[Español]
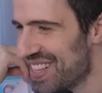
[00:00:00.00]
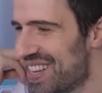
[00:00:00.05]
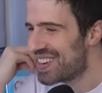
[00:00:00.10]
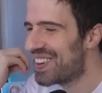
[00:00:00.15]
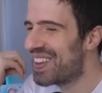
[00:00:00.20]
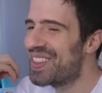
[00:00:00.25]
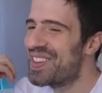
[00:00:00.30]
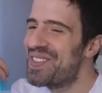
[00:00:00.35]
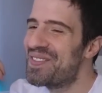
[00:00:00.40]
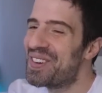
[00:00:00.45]

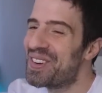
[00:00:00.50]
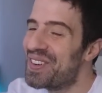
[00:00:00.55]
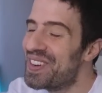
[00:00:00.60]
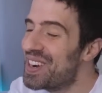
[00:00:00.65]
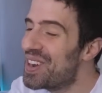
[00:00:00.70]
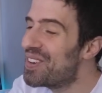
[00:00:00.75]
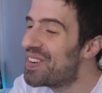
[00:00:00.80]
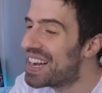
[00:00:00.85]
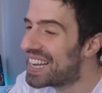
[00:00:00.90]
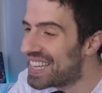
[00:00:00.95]
Cuando me probé
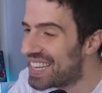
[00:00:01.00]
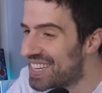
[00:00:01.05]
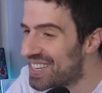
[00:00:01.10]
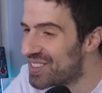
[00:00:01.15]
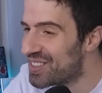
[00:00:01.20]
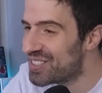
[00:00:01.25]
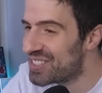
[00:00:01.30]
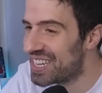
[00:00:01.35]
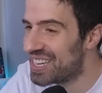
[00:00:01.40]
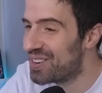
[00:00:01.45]
los
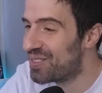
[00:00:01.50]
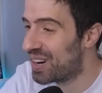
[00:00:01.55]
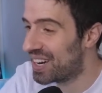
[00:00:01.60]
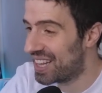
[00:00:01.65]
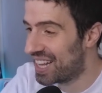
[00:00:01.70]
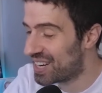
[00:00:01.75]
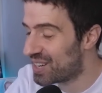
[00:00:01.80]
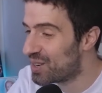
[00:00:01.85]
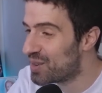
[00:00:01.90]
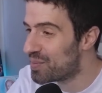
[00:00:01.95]
vaqueros en el
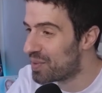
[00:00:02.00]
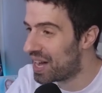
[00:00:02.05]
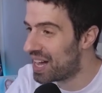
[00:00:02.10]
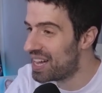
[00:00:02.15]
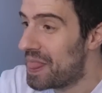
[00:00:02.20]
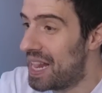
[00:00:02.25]
guardarropa,